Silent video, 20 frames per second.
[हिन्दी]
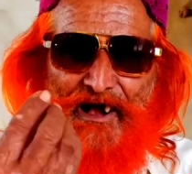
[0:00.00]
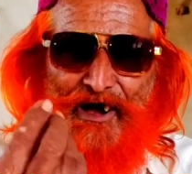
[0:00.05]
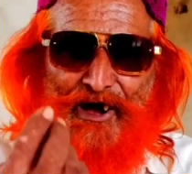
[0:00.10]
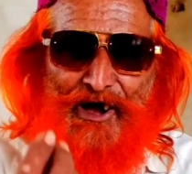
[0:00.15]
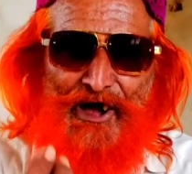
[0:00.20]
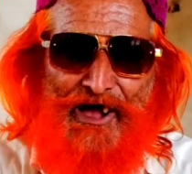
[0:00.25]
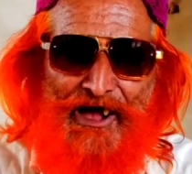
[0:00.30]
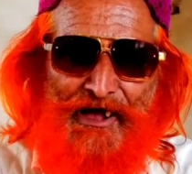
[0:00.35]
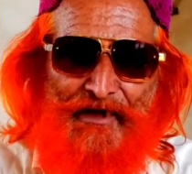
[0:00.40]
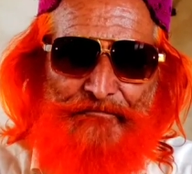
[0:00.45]

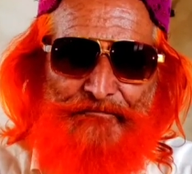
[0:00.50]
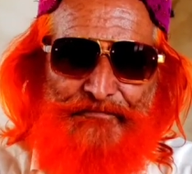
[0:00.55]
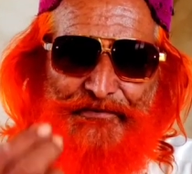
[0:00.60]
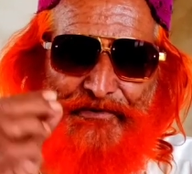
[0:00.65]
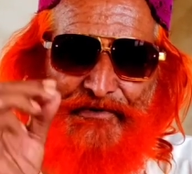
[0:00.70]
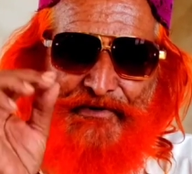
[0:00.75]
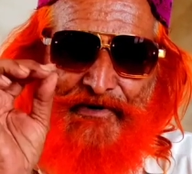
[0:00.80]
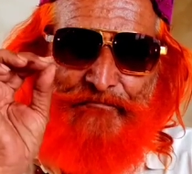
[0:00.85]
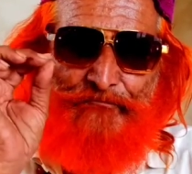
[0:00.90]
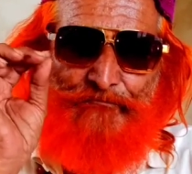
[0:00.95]
आप
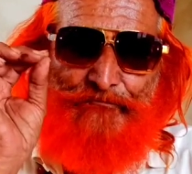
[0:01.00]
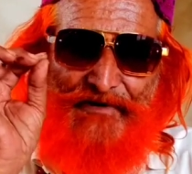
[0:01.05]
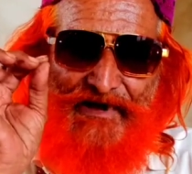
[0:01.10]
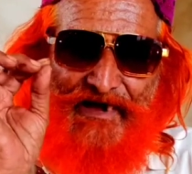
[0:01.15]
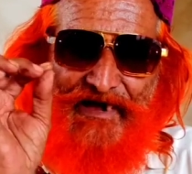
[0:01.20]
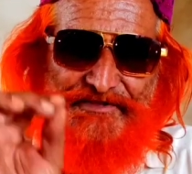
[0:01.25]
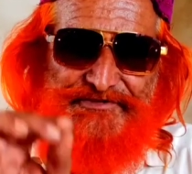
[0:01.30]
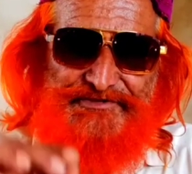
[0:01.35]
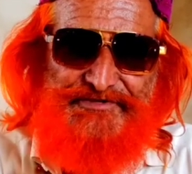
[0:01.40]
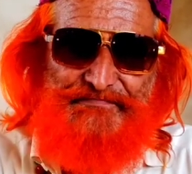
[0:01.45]

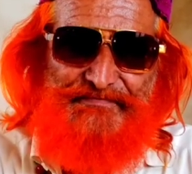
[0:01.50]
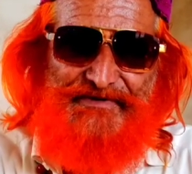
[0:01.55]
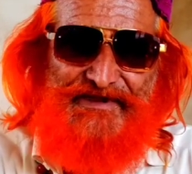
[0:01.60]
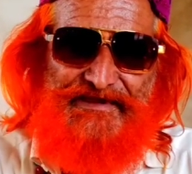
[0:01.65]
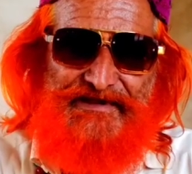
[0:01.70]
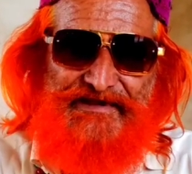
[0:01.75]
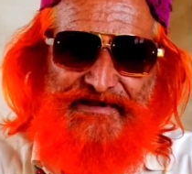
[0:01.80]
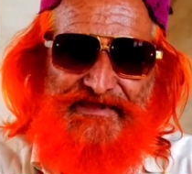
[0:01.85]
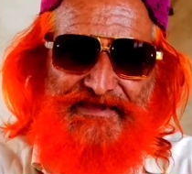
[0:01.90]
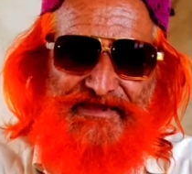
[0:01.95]
पाँच
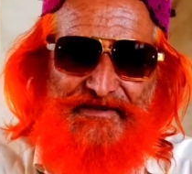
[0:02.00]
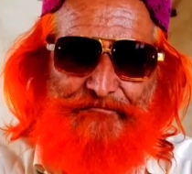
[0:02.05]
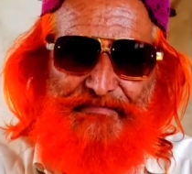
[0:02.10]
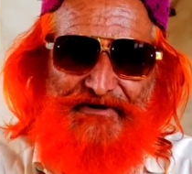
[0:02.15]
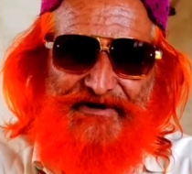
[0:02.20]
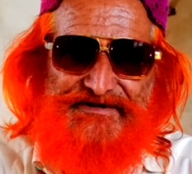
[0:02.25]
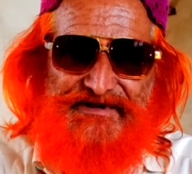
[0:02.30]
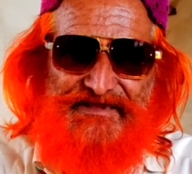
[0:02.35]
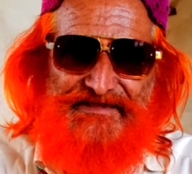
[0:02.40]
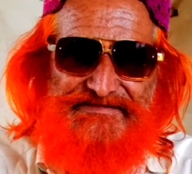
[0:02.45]
महीने के
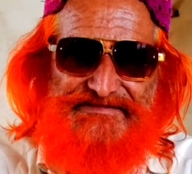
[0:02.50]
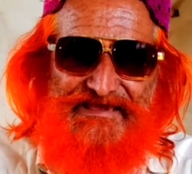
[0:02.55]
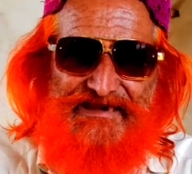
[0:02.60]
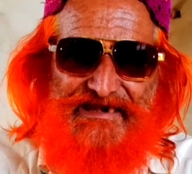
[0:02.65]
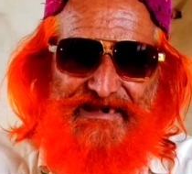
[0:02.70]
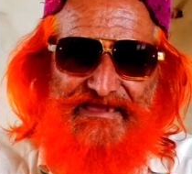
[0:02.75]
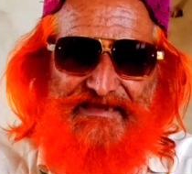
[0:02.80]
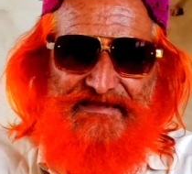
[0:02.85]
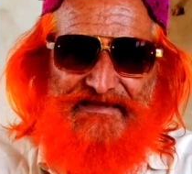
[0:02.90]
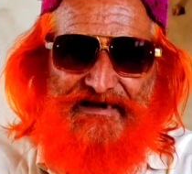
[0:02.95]
पट्टे से
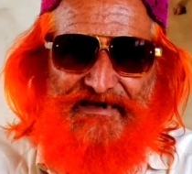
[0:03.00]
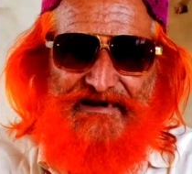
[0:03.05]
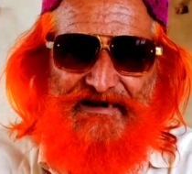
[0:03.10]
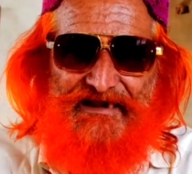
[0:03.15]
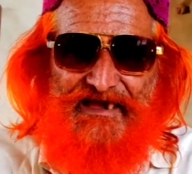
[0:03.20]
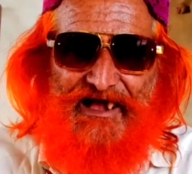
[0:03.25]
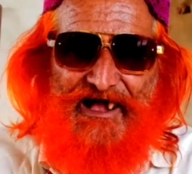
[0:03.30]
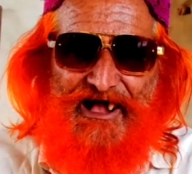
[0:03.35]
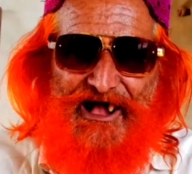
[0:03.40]
लेकर